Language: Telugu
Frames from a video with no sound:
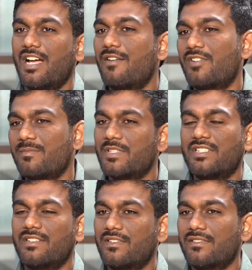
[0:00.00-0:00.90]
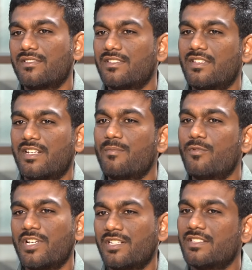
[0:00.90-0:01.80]
ఆ వాటి మధ్య డిఫరెన్స్ వచ్చేసరికి
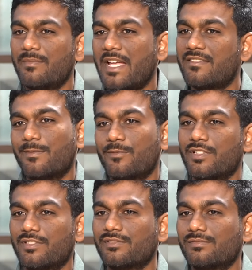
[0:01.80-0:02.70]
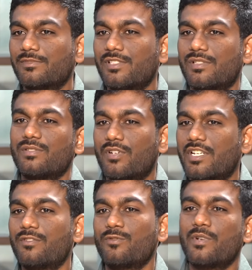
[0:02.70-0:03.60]
పాయింట్ త్రీ మ్యాక్సిమం ఉండొచ్చు hmm. సో
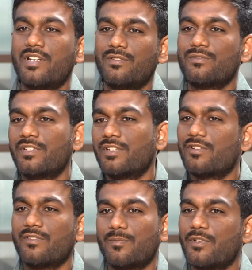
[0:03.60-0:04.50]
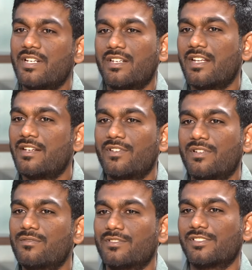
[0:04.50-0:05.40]
ఒకటి టూ పాయింట్ టూ ఉంటే ఒకటి వన్ పాయింట్ నైన్
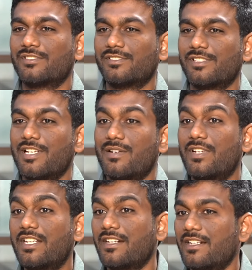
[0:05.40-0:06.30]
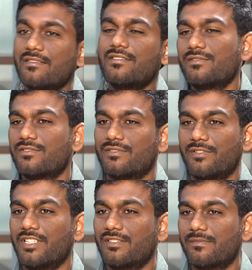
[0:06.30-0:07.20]
వరకు ఉండొచ్చు వాటి రిటర్న్స్ చూసుకోండి